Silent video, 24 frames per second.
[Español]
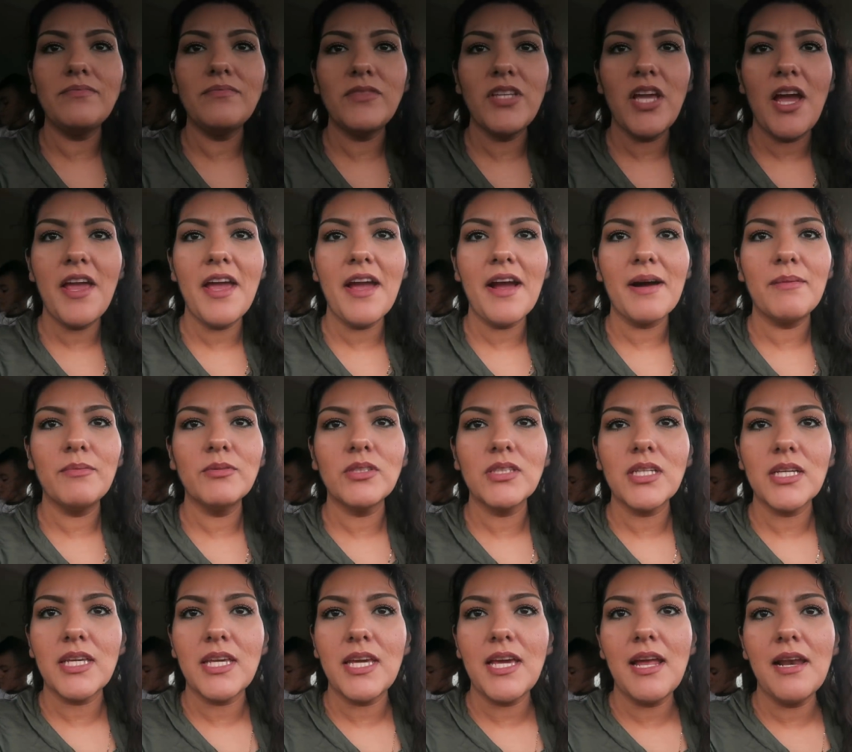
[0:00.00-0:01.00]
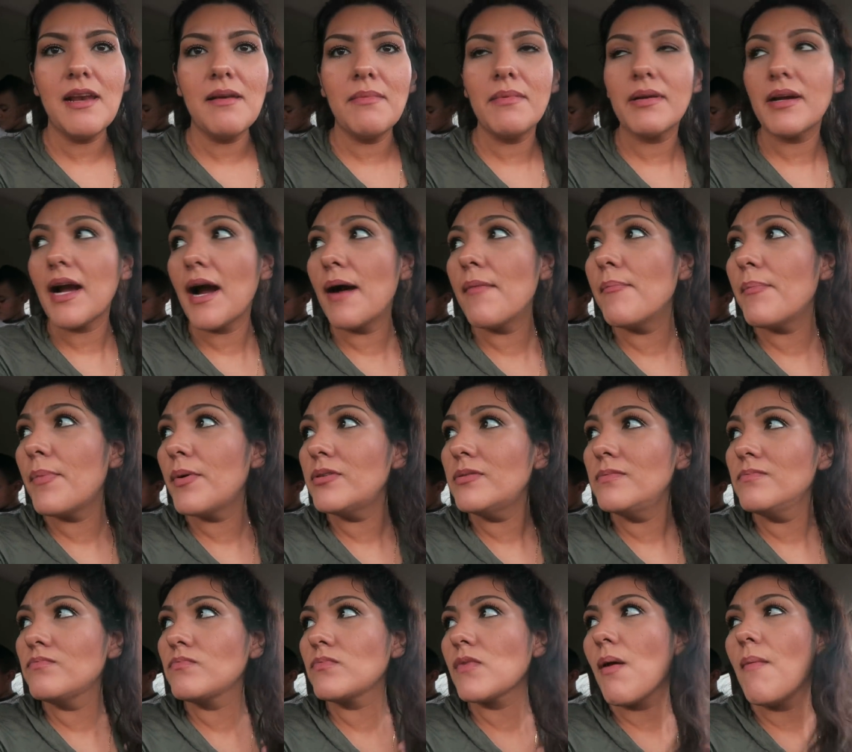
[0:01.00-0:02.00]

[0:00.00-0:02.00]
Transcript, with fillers: Ya llegamos aquí al campo.